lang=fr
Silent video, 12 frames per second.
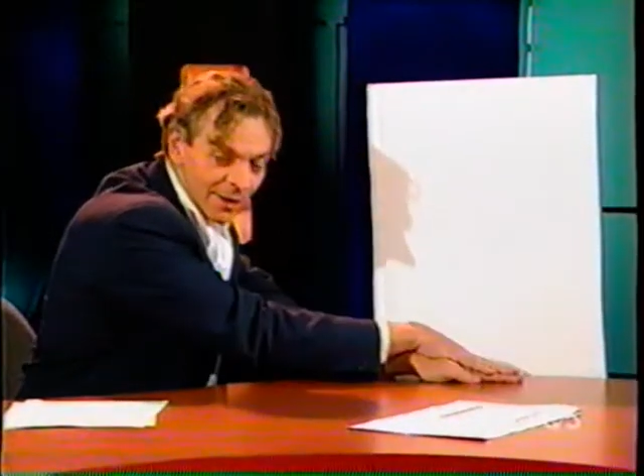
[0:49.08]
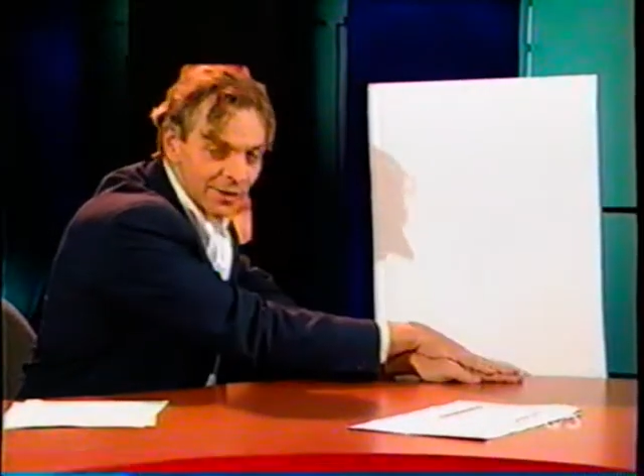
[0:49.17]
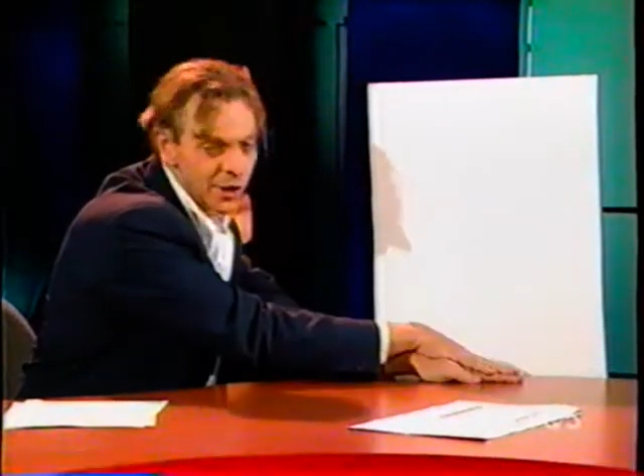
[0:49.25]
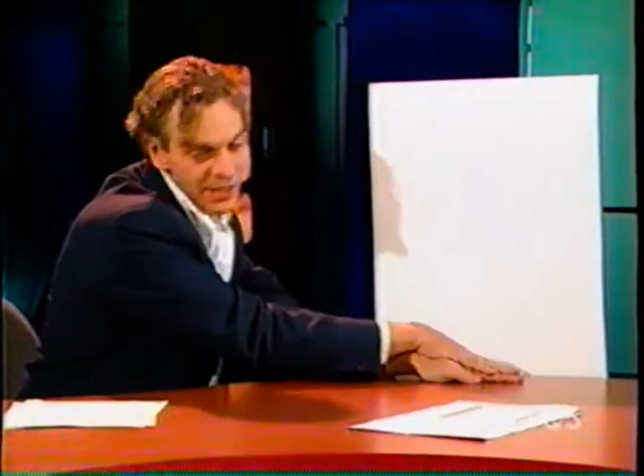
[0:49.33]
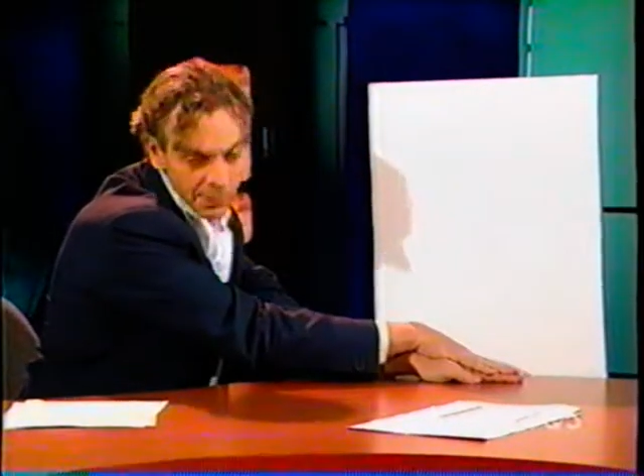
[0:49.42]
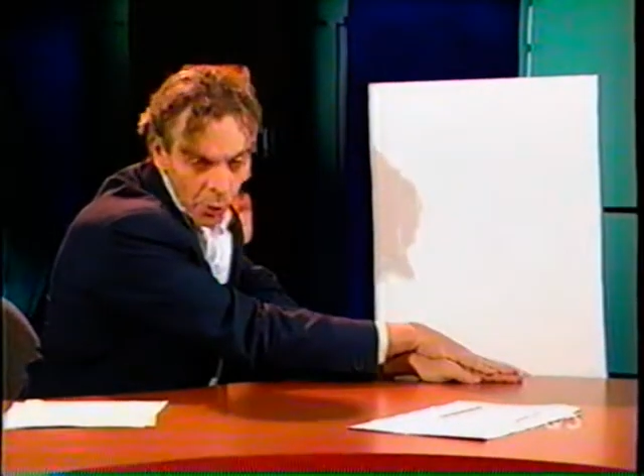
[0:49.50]

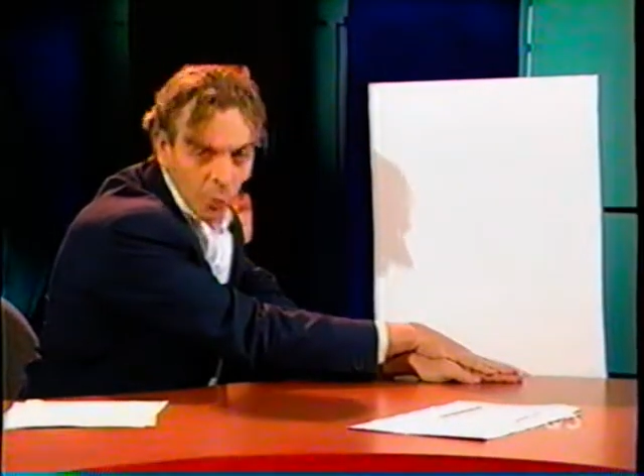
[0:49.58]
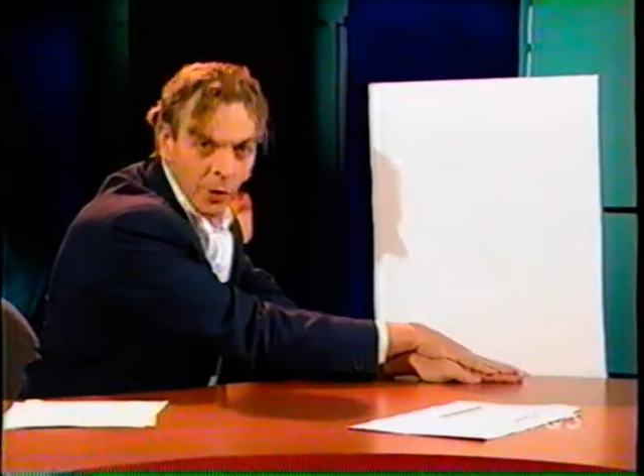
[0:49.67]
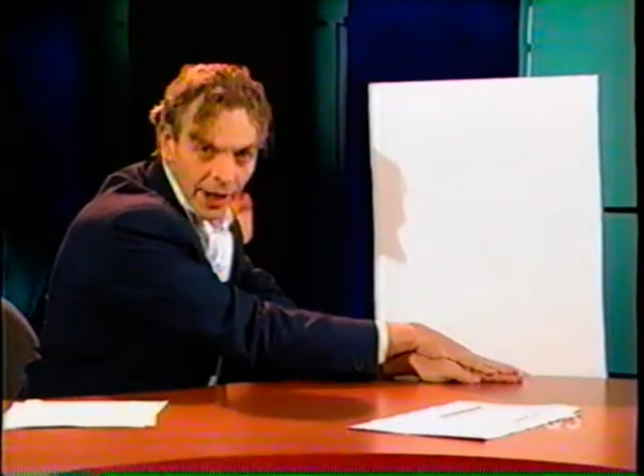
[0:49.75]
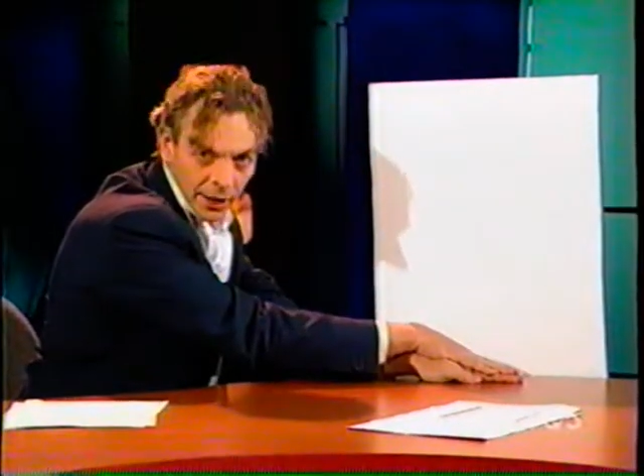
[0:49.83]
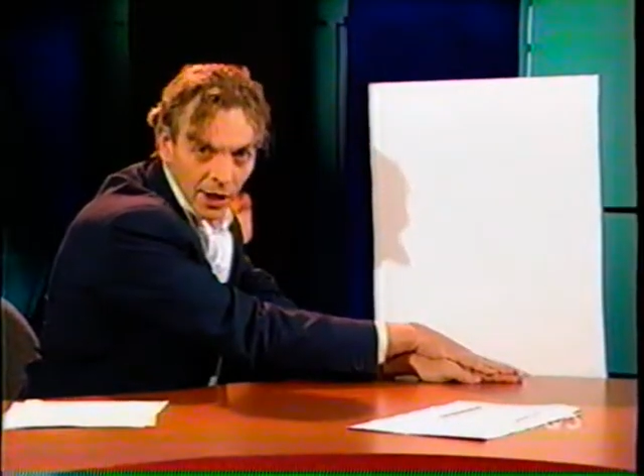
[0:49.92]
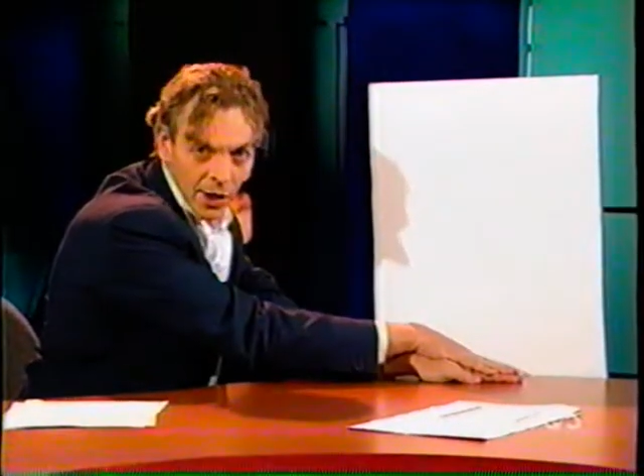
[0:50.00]
Ça, c'est pas au
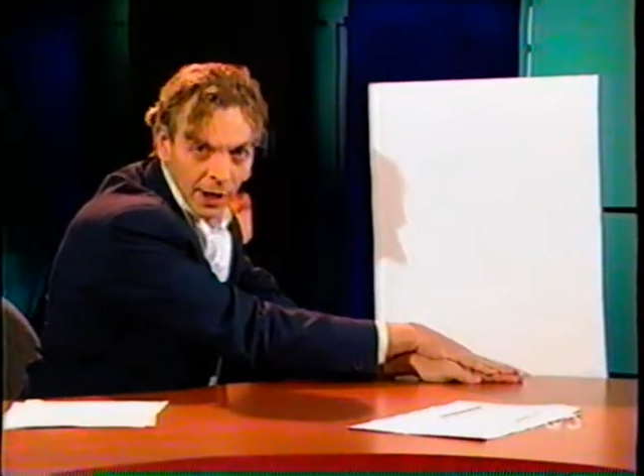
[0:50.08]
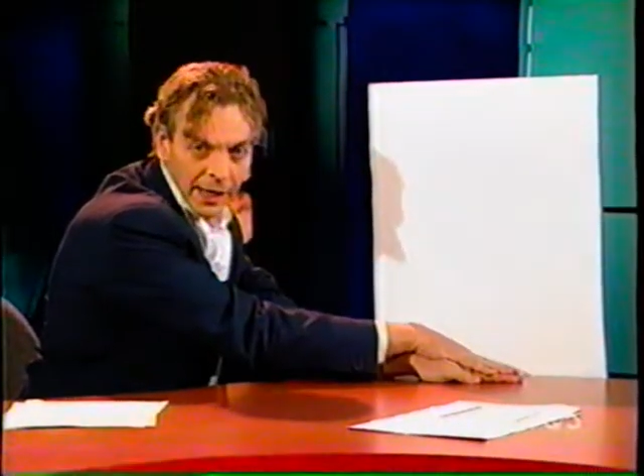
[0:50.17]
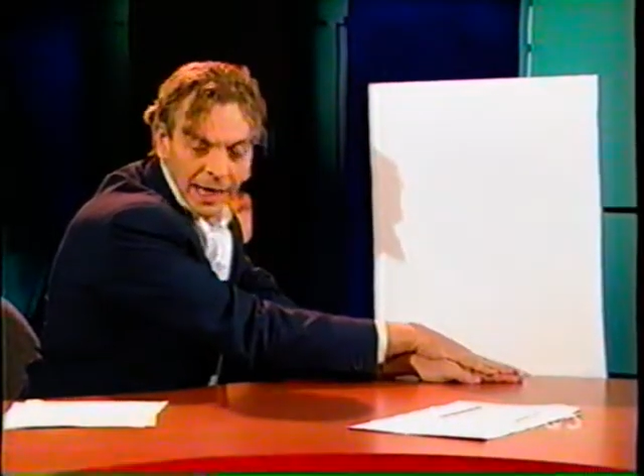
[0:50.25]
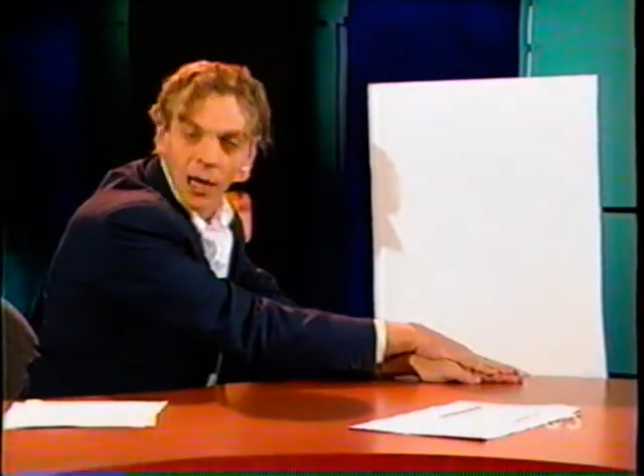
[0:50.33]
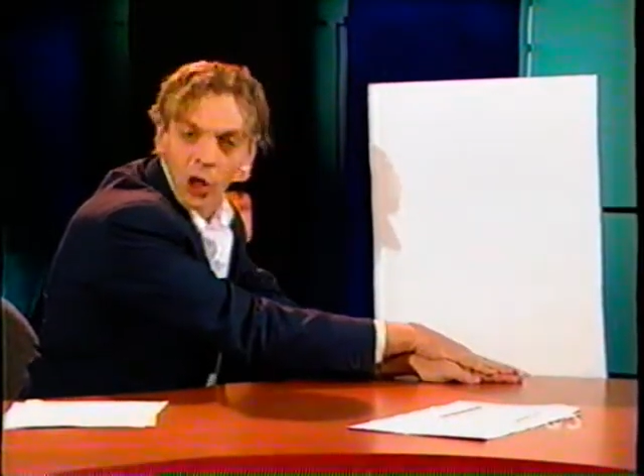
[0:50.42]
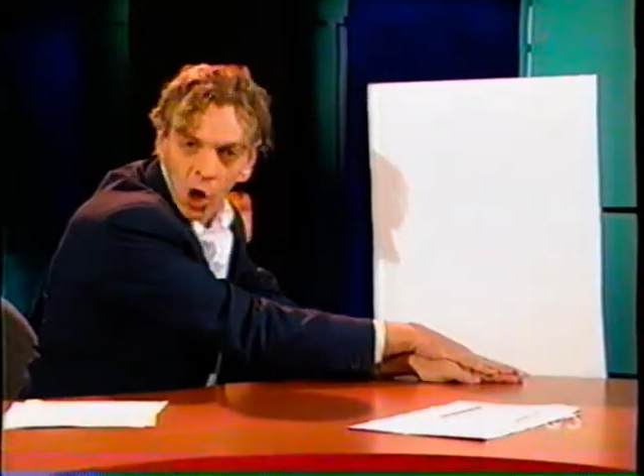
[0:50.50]
point encore.
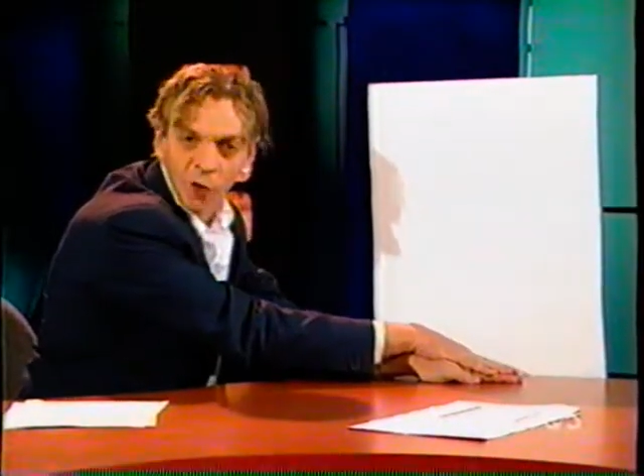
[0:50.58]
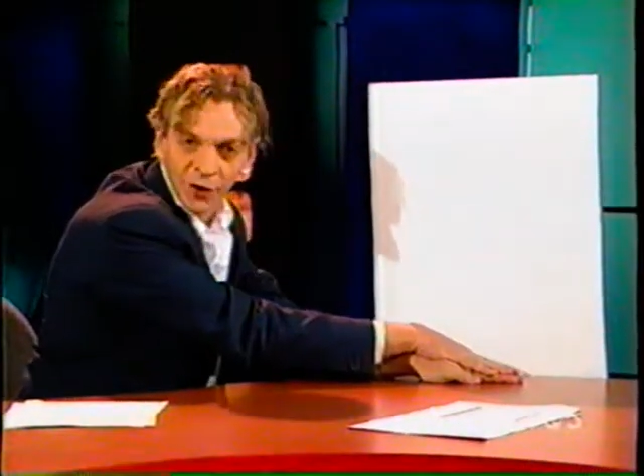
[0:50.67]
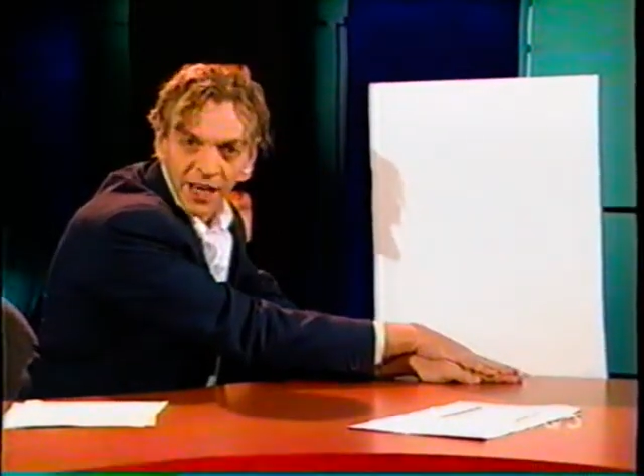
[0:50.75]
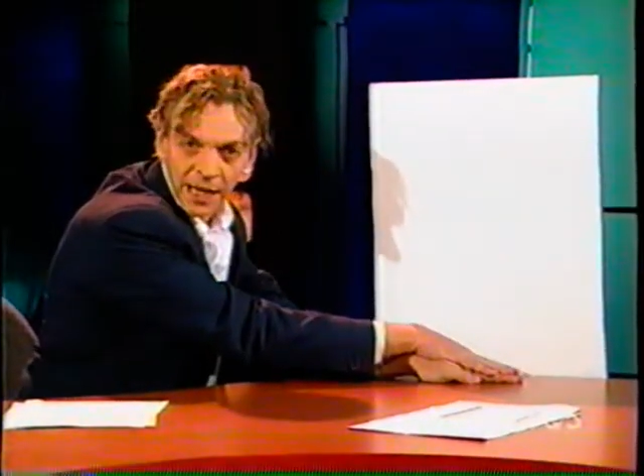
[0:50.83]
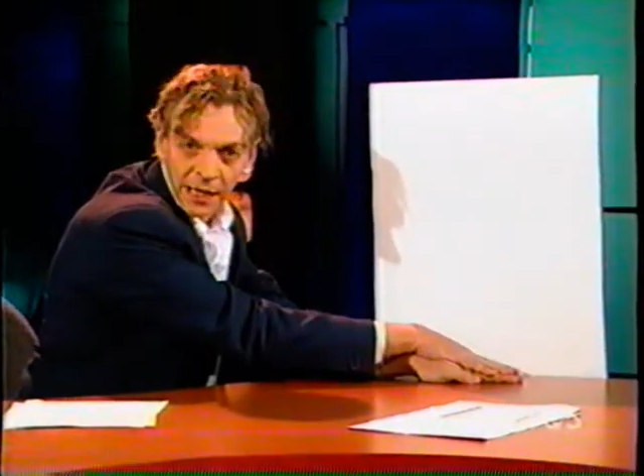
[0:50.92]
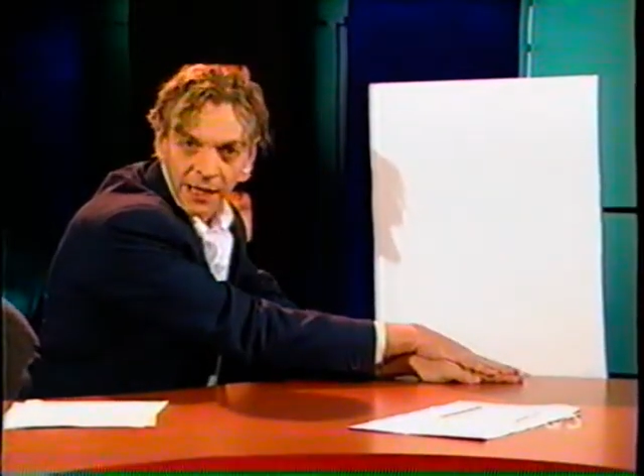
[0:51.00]
Et le
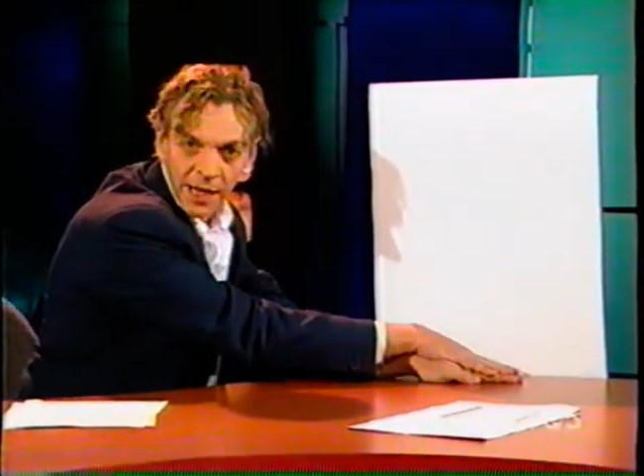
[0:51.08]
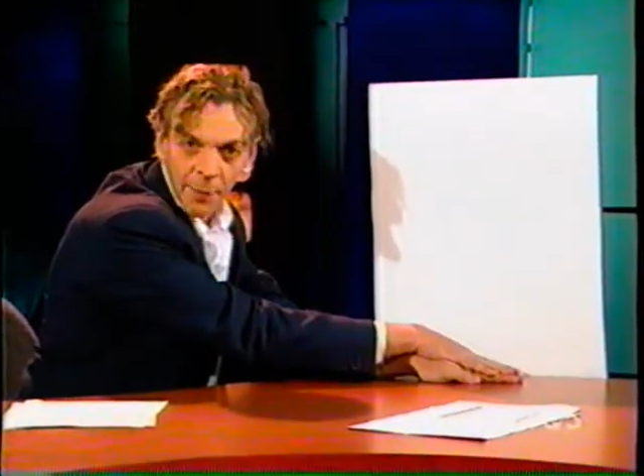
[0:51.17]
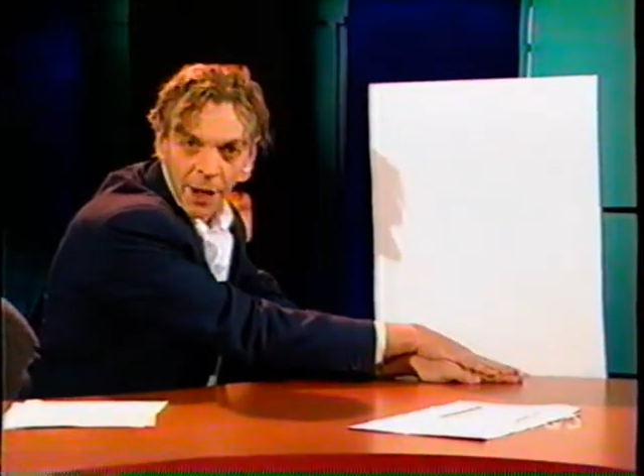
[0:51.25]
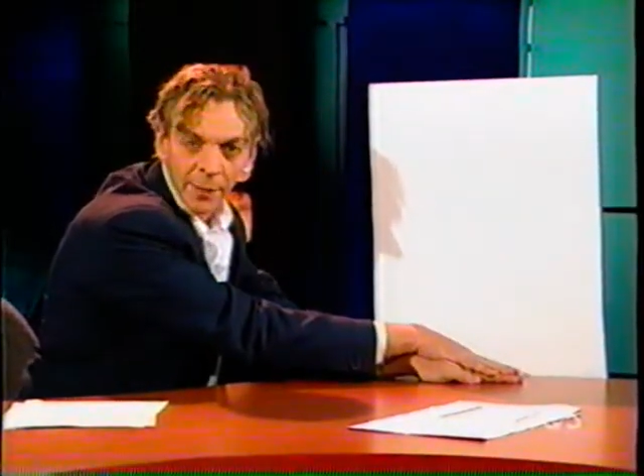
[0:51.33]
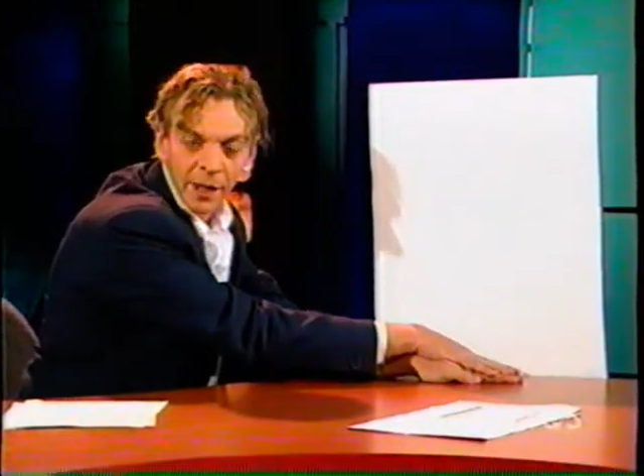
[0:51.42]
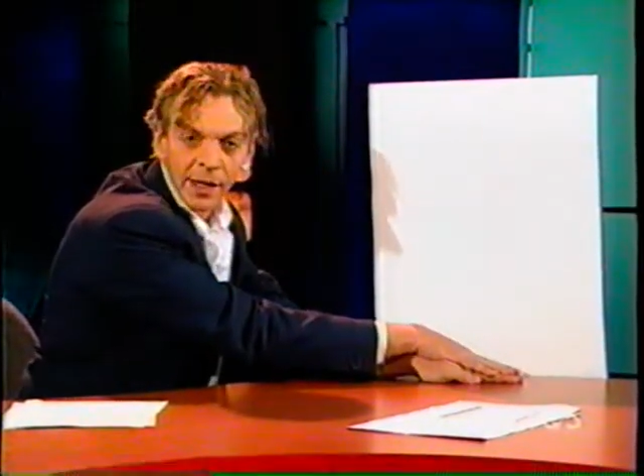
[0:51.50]
conflit est réglé
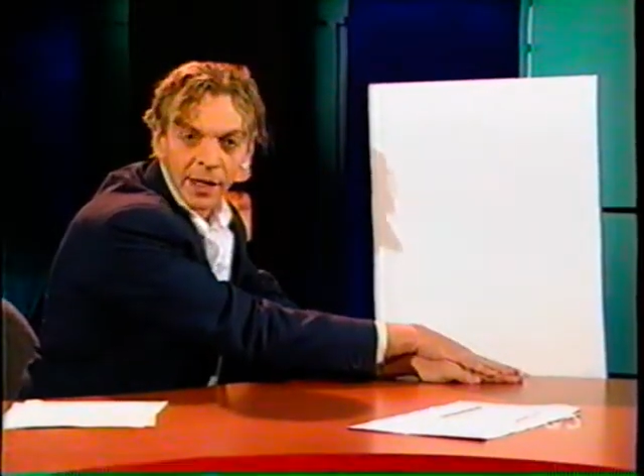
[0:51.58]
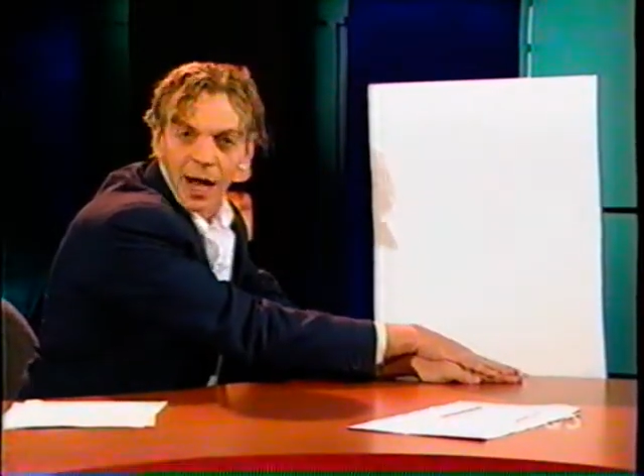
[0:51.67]
quand même.